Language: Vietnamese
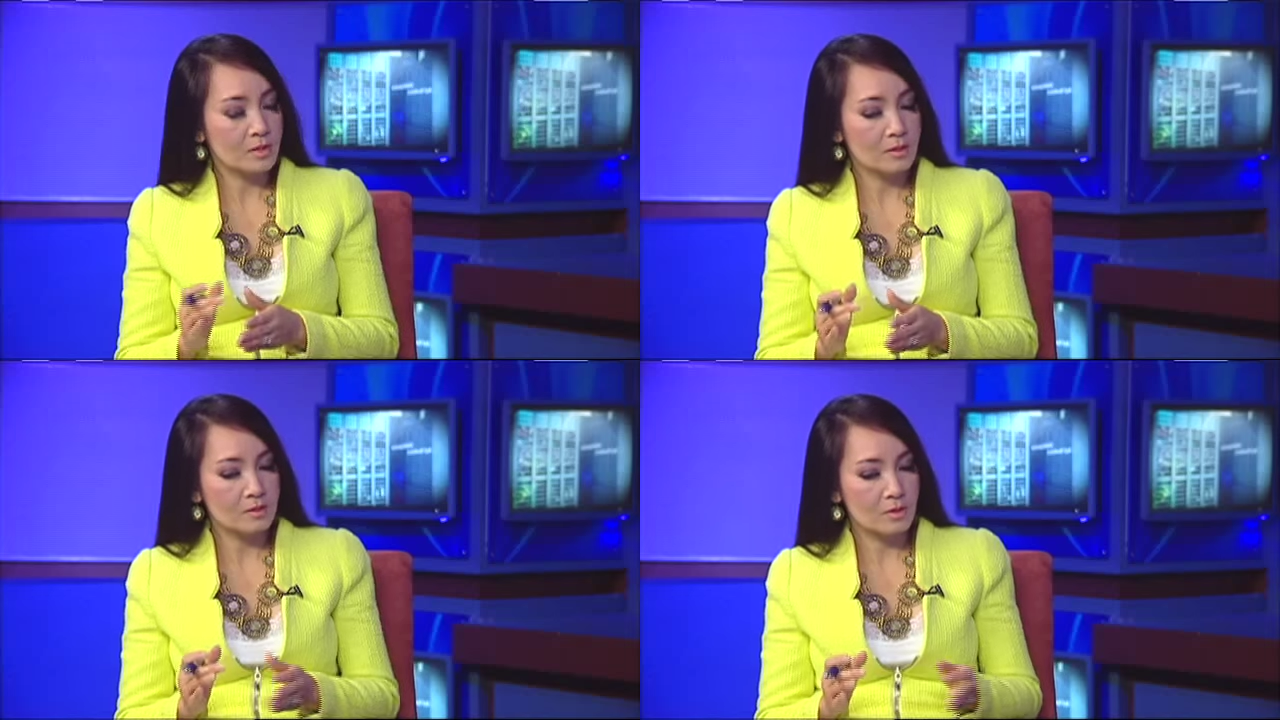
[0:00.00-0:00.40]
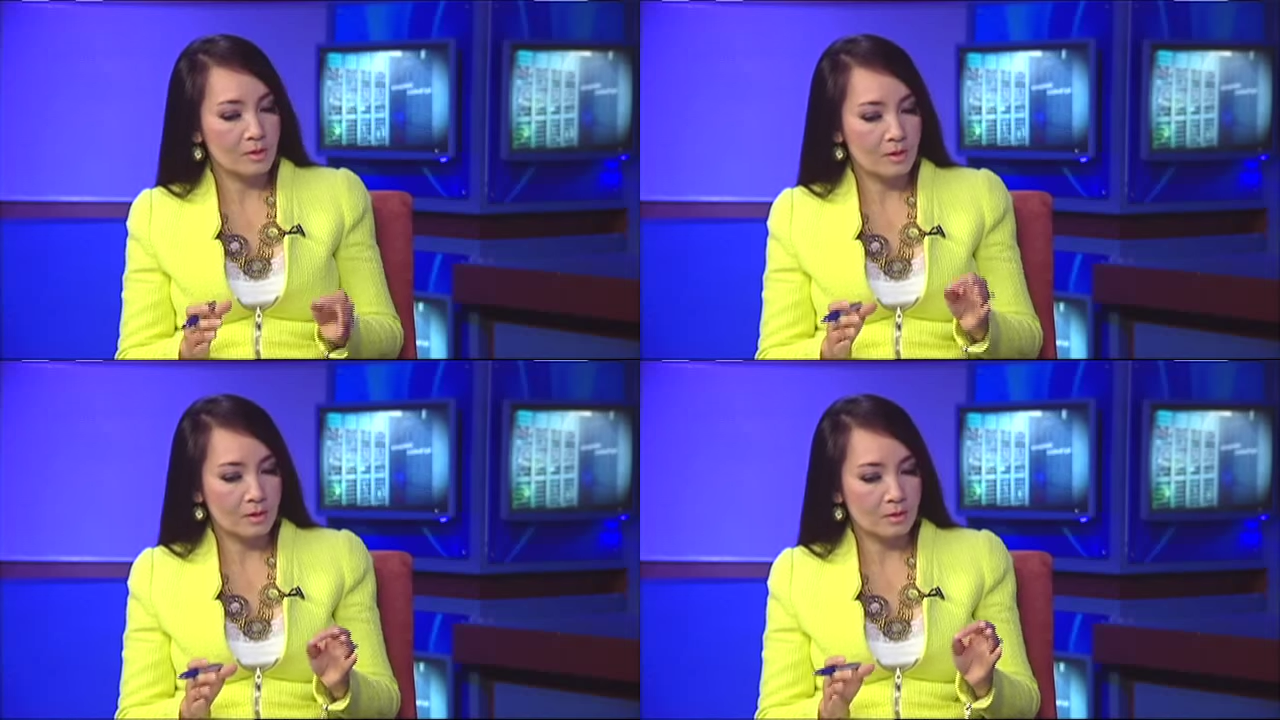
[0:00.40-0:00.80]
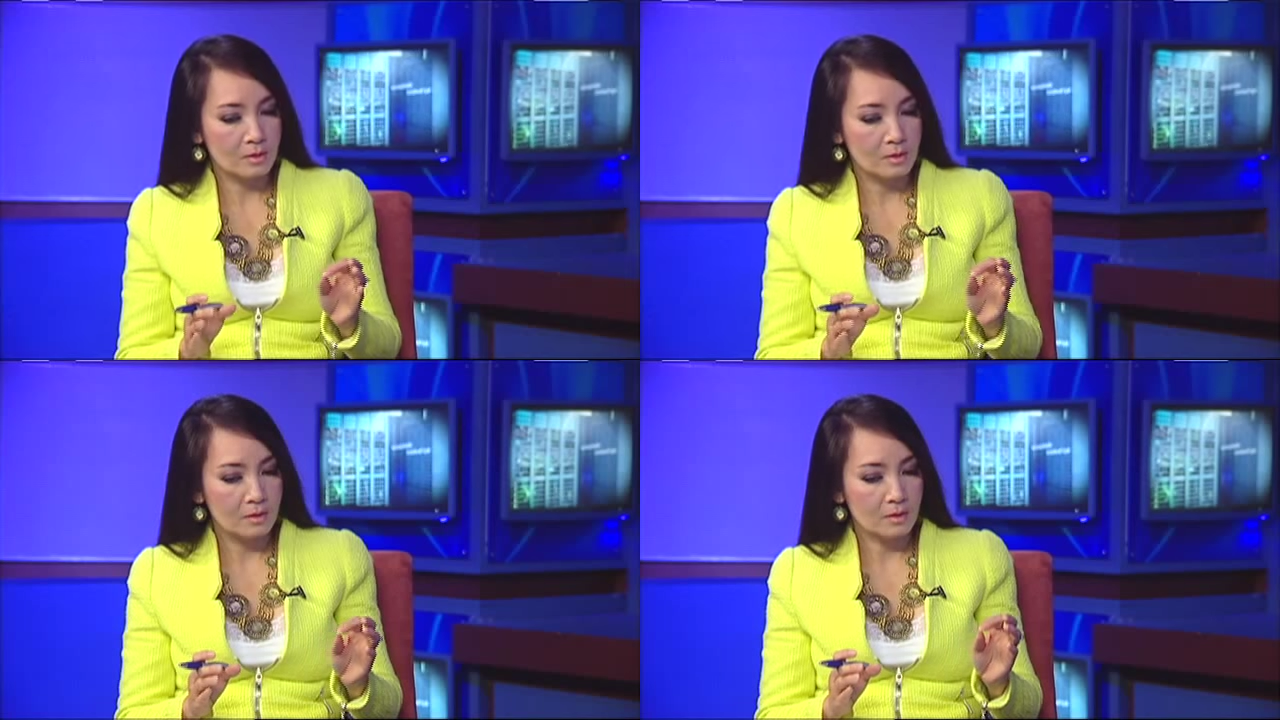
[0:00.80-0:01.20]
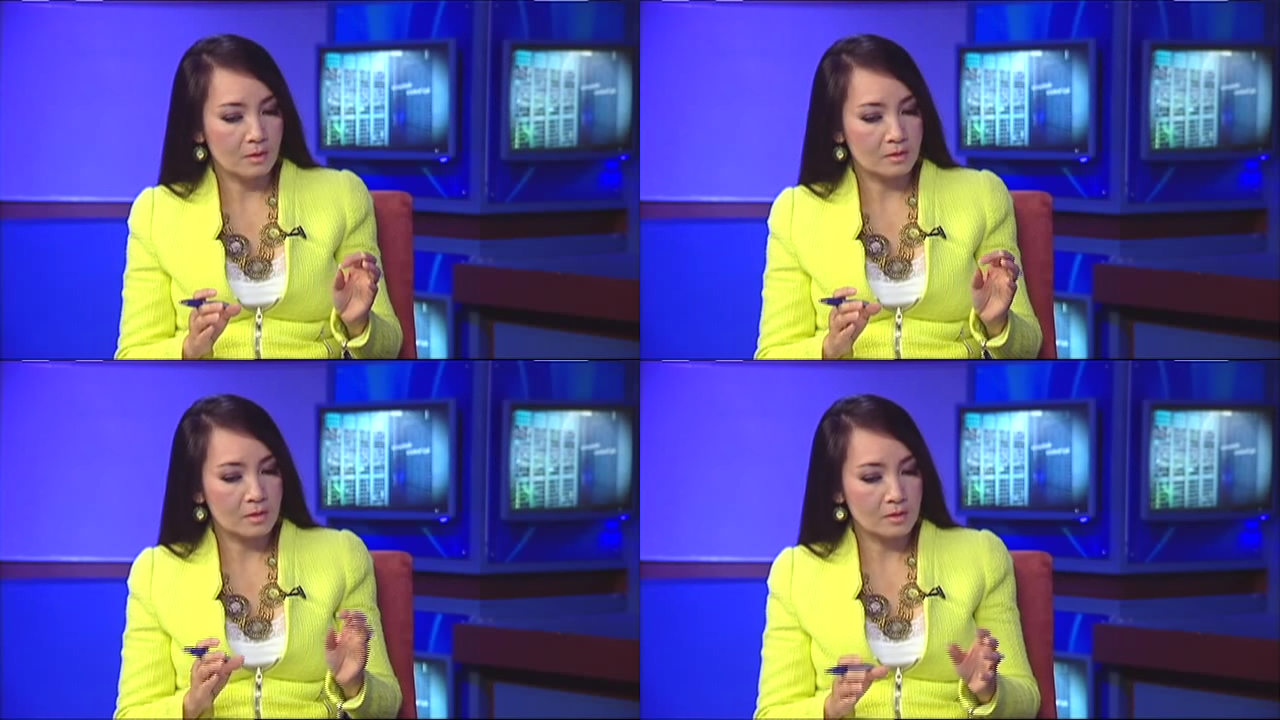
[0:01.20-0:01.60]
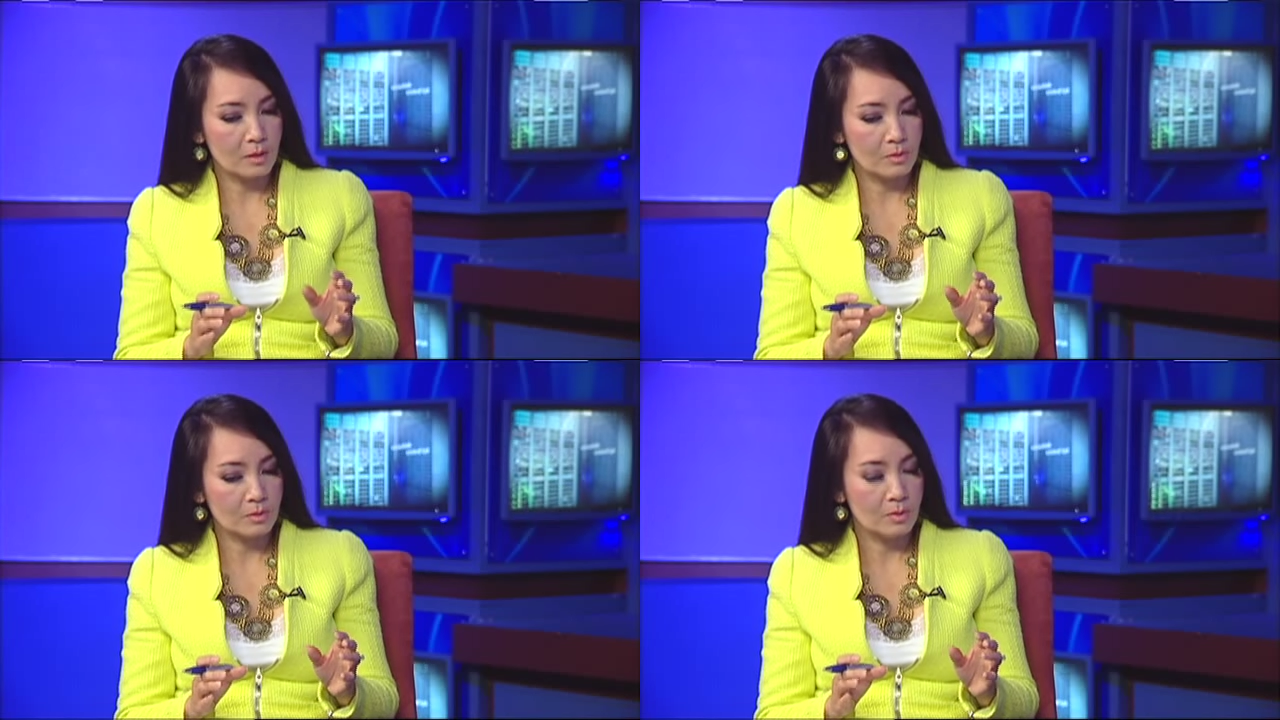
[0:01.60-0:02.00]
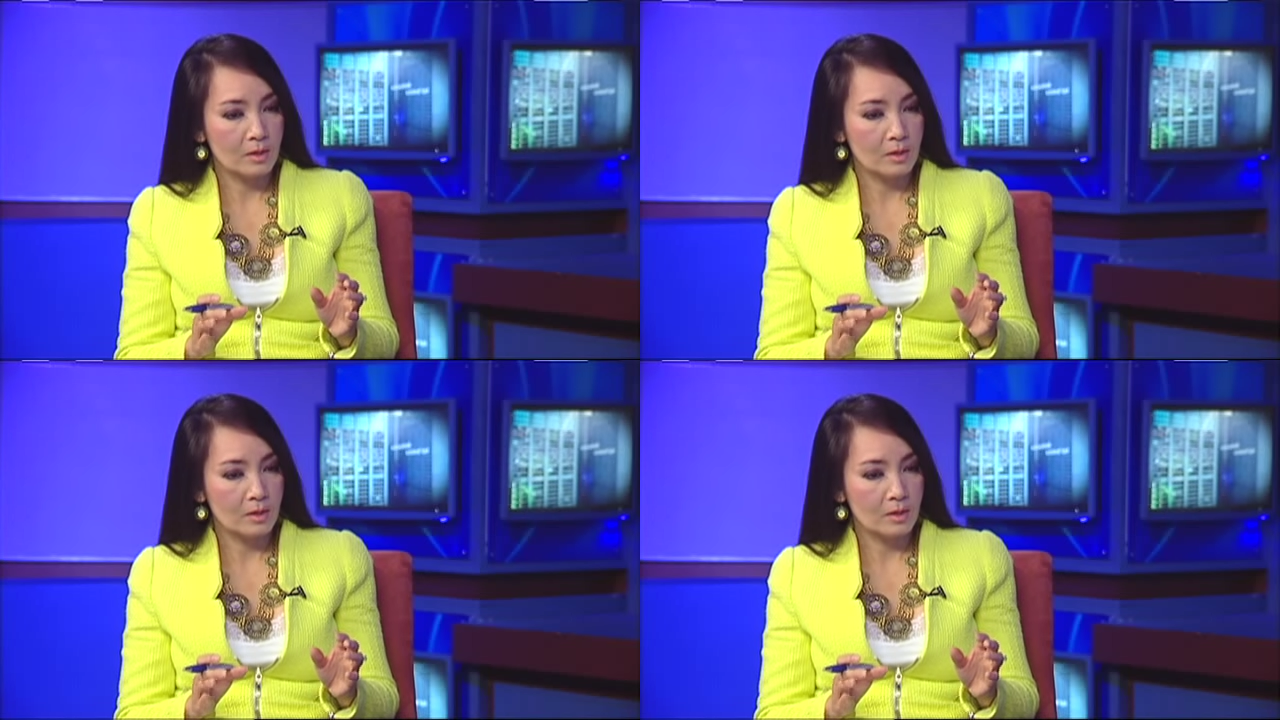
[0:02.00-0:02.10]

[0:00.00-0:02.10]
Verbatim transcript: sát cho là uh, sân sâu